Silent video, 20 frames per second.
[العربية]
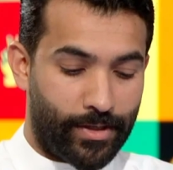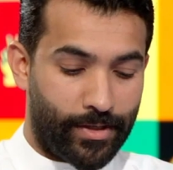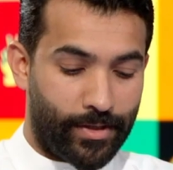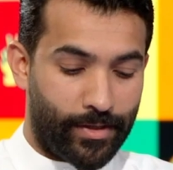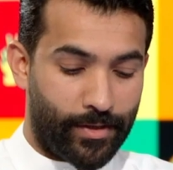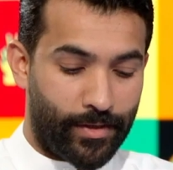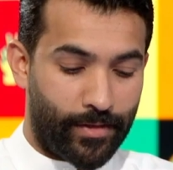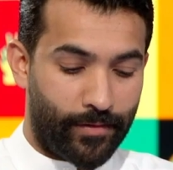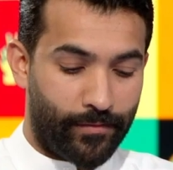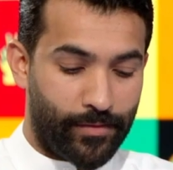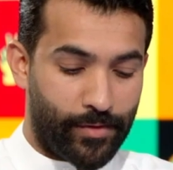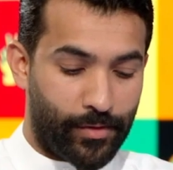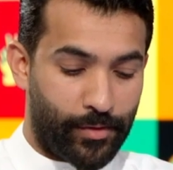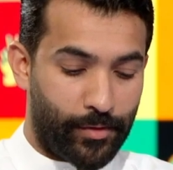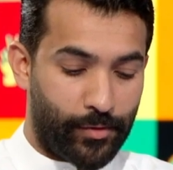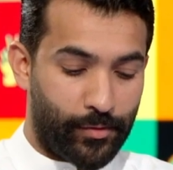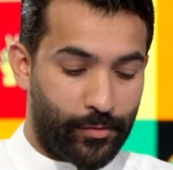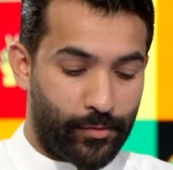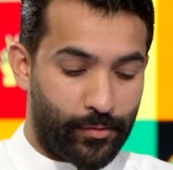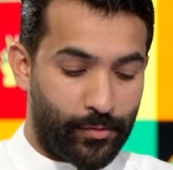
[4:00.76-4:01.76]
آه، ضيفنا
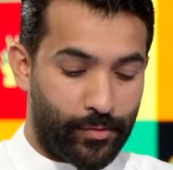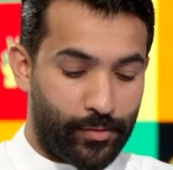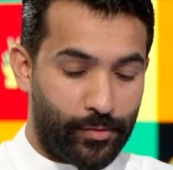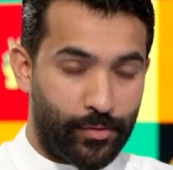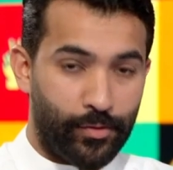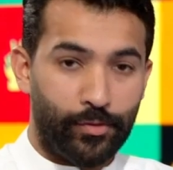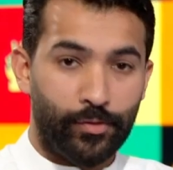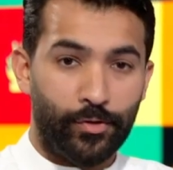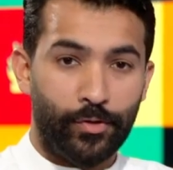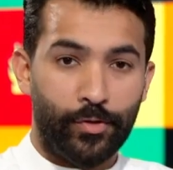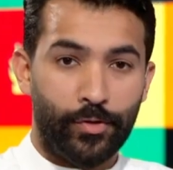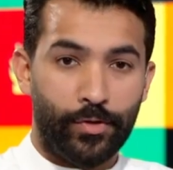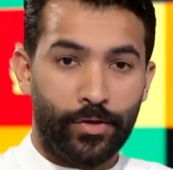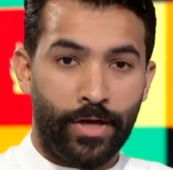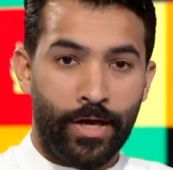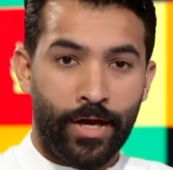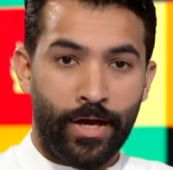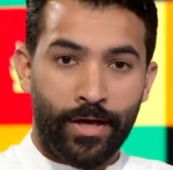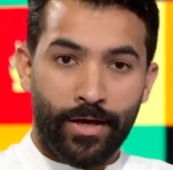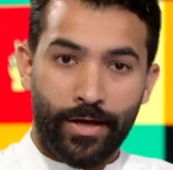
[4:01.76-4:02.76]
راح يكون الدكتور
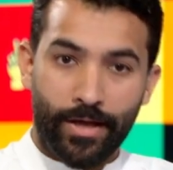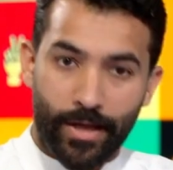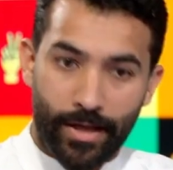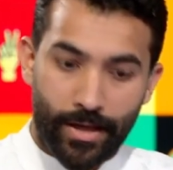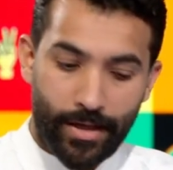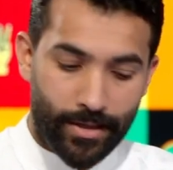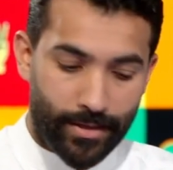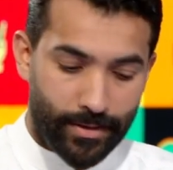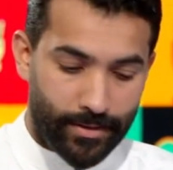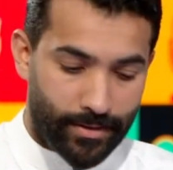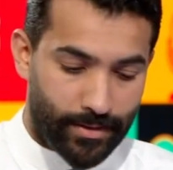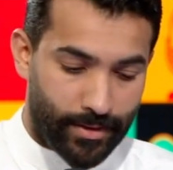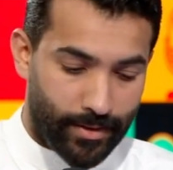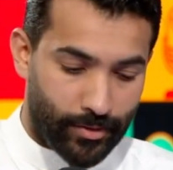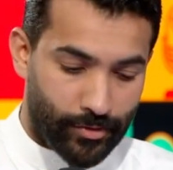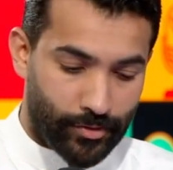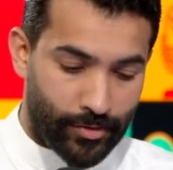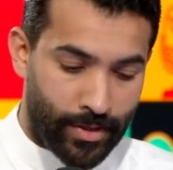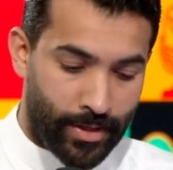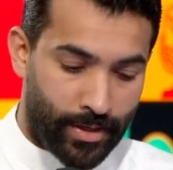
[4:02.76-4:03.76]
خالد
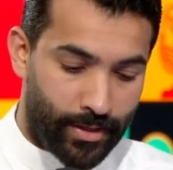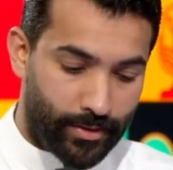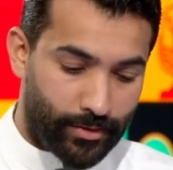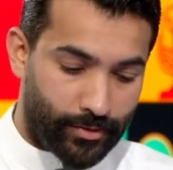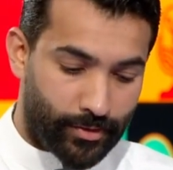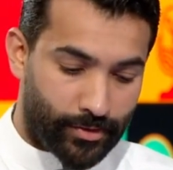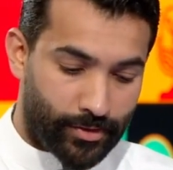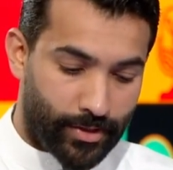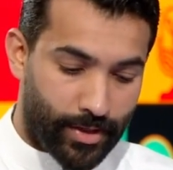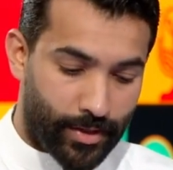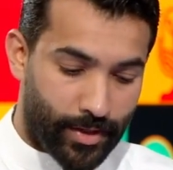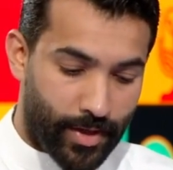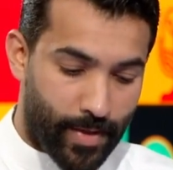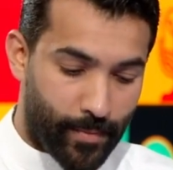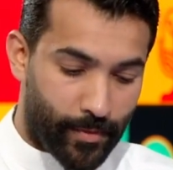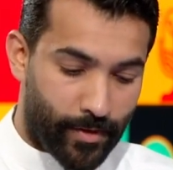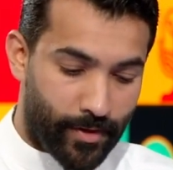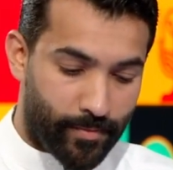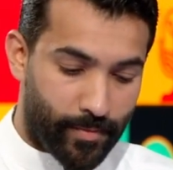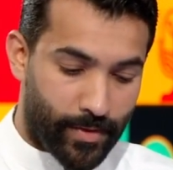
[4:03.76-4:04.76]
الجناعي استشاري
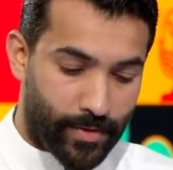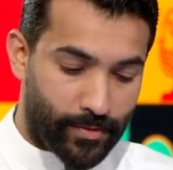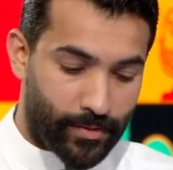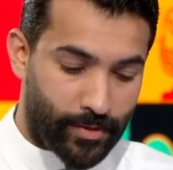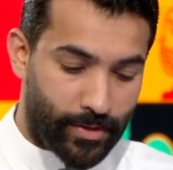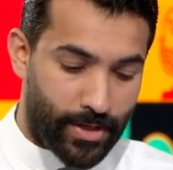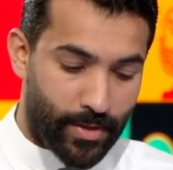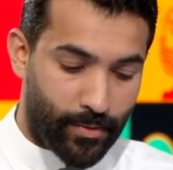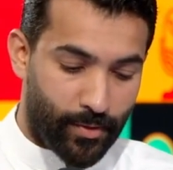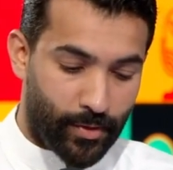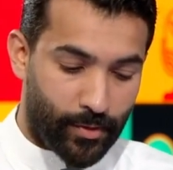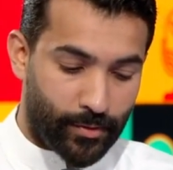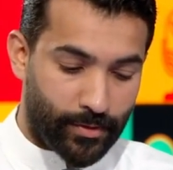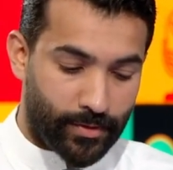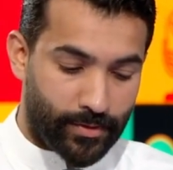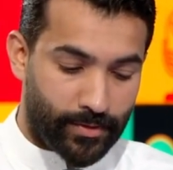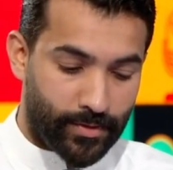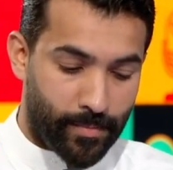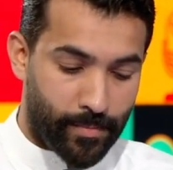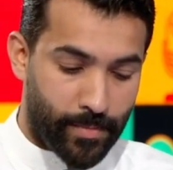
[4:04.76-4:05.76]
امراض باطنيه
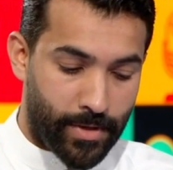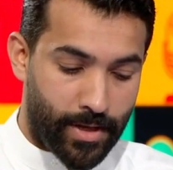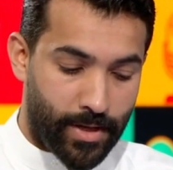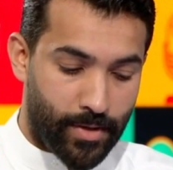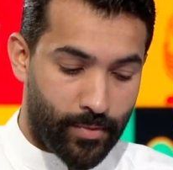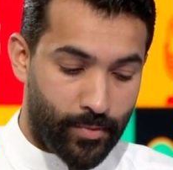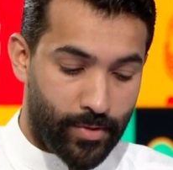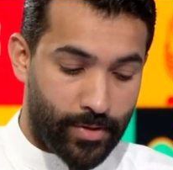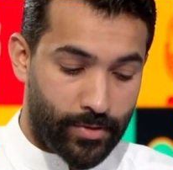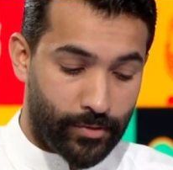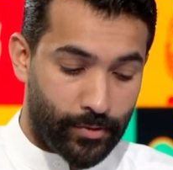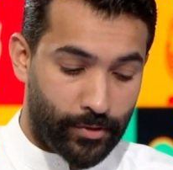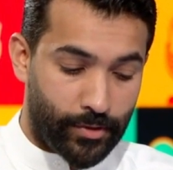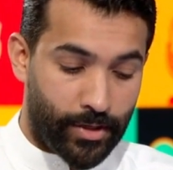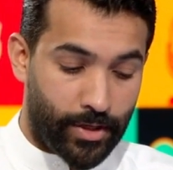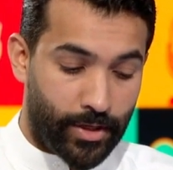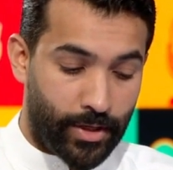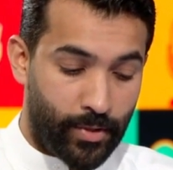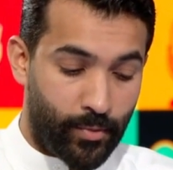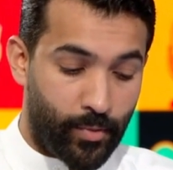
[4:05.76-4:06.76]
وغدد صماء
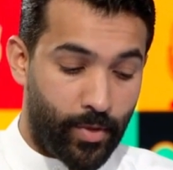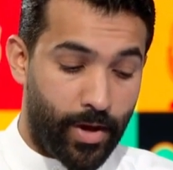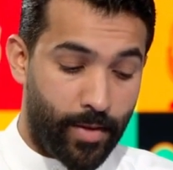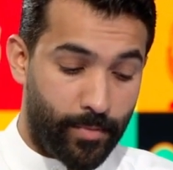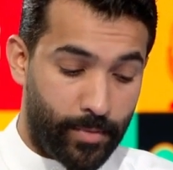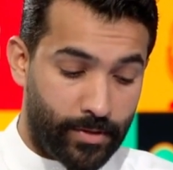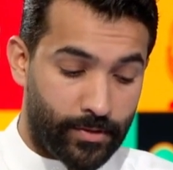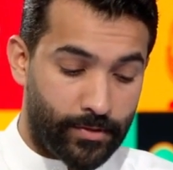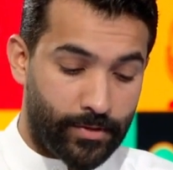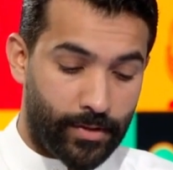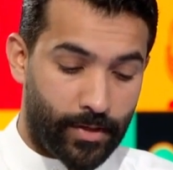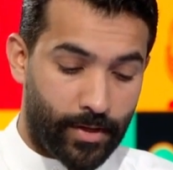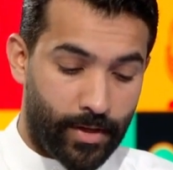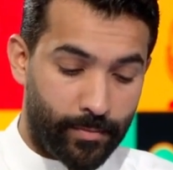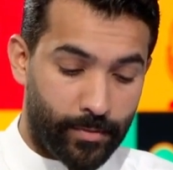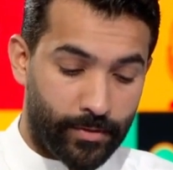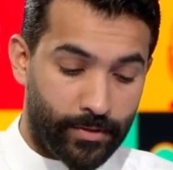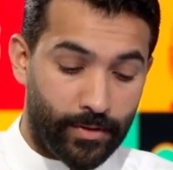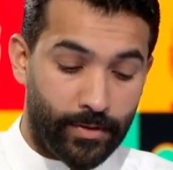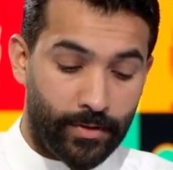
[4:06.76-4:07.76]
وسكري وامين سر
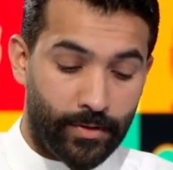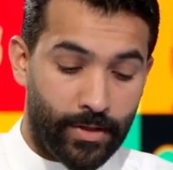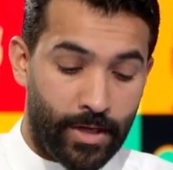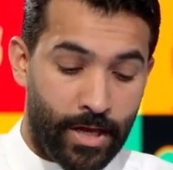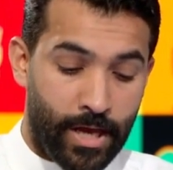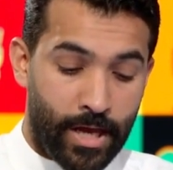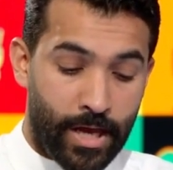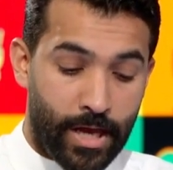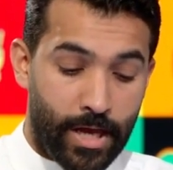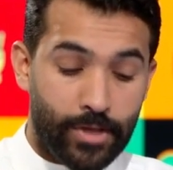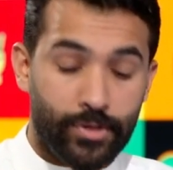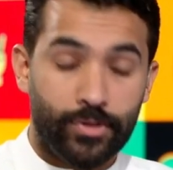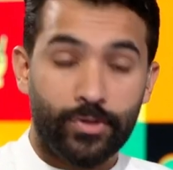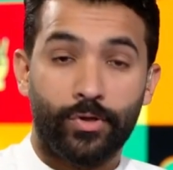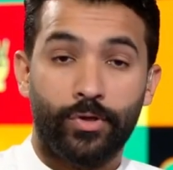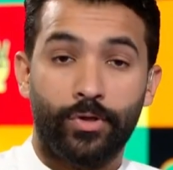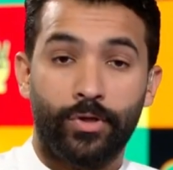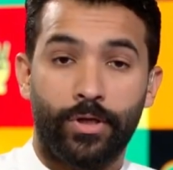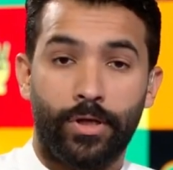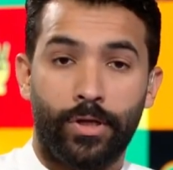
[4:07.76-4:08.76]
رابطه
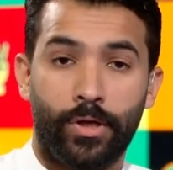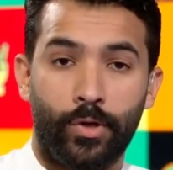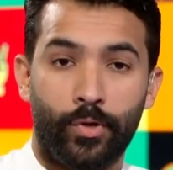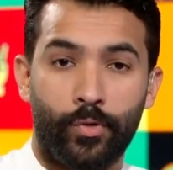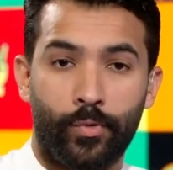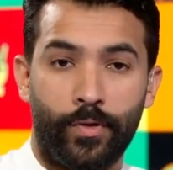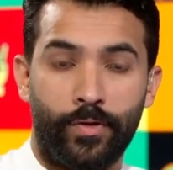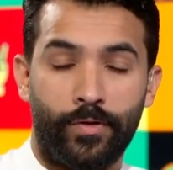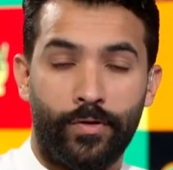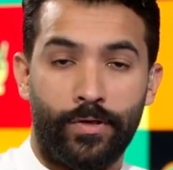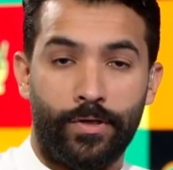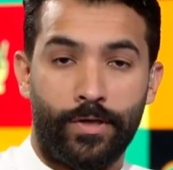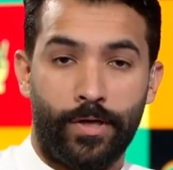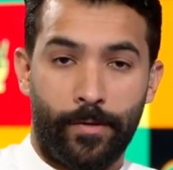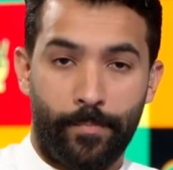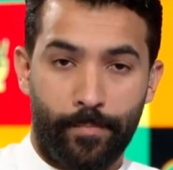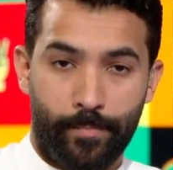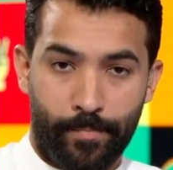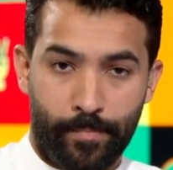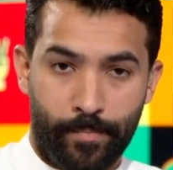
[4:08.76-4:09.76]
السكر
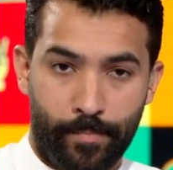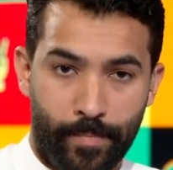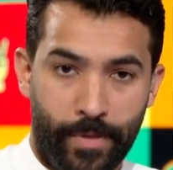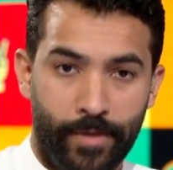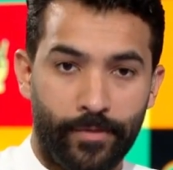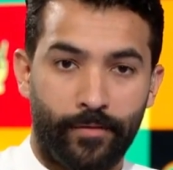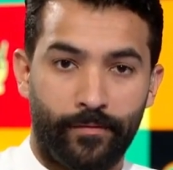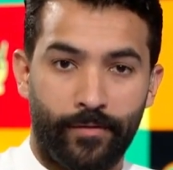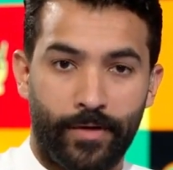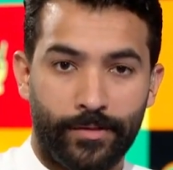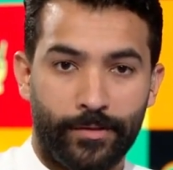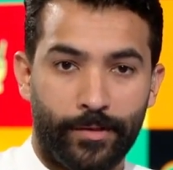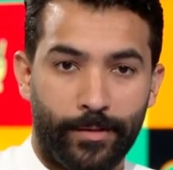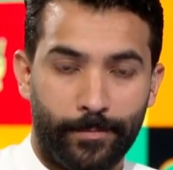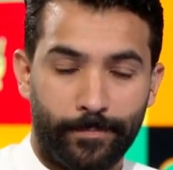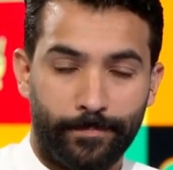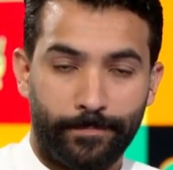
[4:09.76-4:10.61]
الكويتيه بعد الفاصل.